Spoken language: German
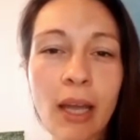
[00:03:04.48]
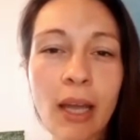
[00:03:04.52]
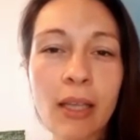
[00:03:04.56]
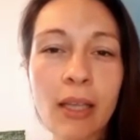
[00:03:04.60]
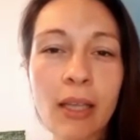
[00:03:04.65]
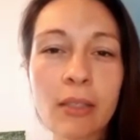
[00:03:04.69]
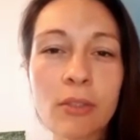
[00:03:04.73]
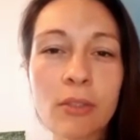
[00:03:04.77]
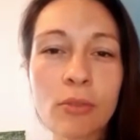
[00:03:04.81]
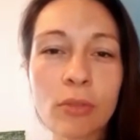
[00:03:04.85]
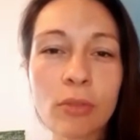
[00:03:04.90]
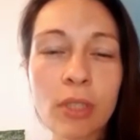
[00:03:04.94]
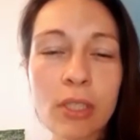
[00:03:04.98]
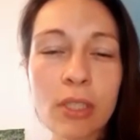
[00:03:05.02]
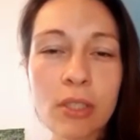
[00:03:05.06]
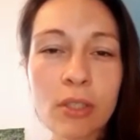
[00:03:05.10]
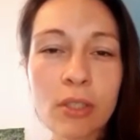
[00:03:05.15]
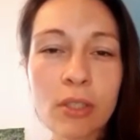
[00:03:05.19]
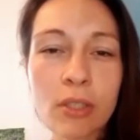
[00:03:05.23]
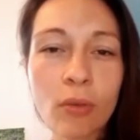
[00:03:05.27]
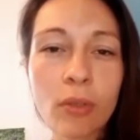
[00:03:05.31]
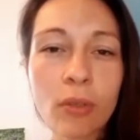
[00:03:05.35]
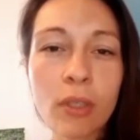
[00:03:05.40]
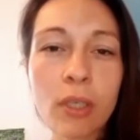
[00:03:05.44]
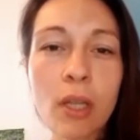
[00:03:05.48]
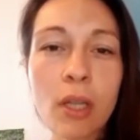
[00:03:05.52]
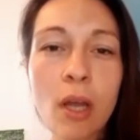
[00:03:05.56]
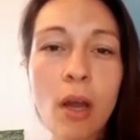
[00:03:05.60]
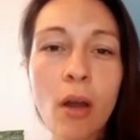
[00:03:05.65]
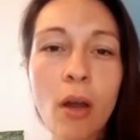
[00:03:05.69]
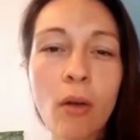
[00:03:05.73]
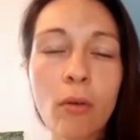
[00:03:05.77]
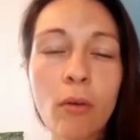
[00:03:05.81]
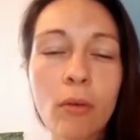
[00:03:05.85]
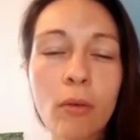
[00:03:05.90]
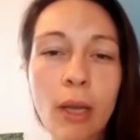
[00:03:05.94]
eigenen Suggestionen
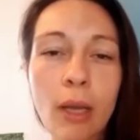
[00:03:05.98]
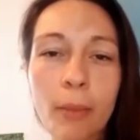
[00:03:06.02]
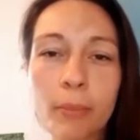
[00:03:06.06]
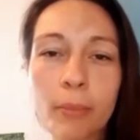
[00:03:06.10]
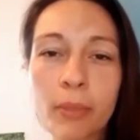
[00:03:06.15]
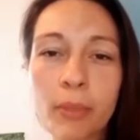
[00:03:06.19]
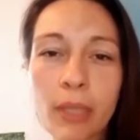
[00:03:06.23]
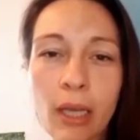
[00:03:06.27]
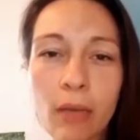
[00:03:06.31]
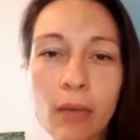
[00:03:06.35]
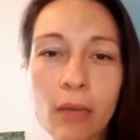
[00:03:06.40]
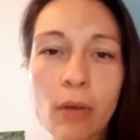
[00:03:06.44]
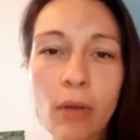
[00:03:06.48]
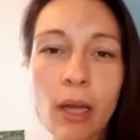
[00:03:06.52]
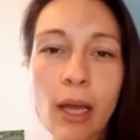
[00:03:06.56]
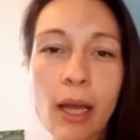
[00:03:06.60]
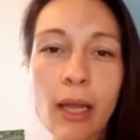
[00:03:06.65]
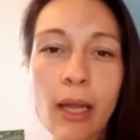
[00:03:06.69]
und habe dadurch